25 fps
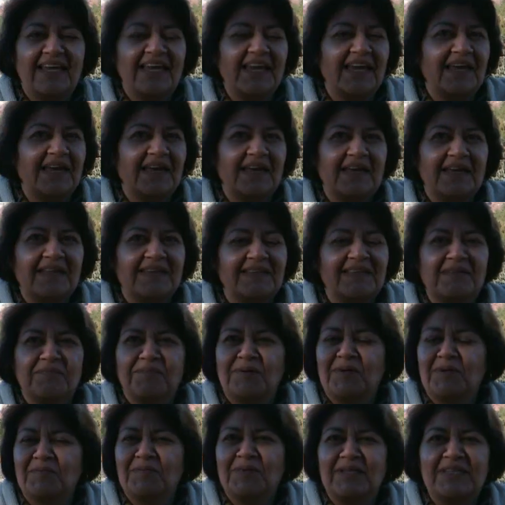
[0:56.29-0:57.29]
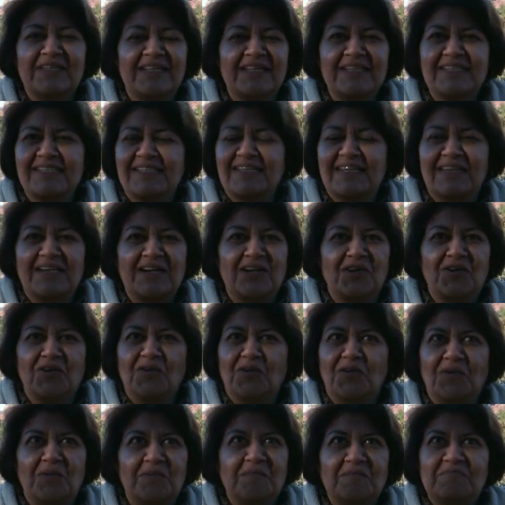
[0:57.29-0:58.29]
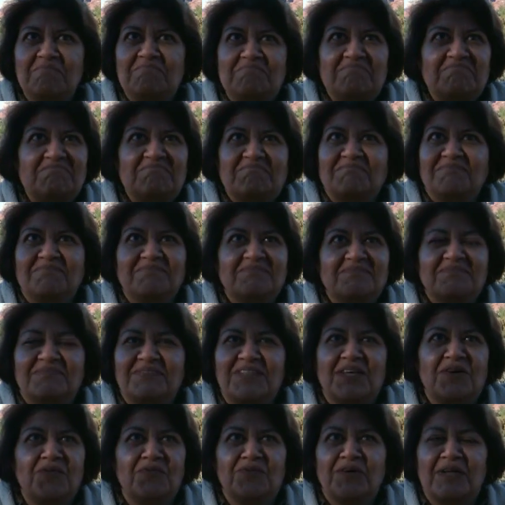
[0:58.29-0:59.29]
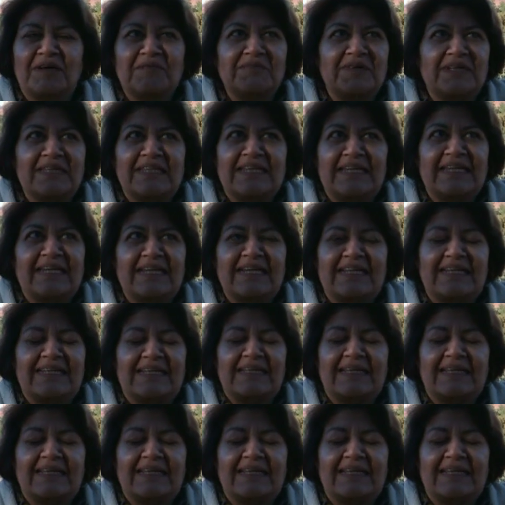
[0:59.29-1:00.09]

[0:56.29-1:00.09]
que te permite hacerlo de una manera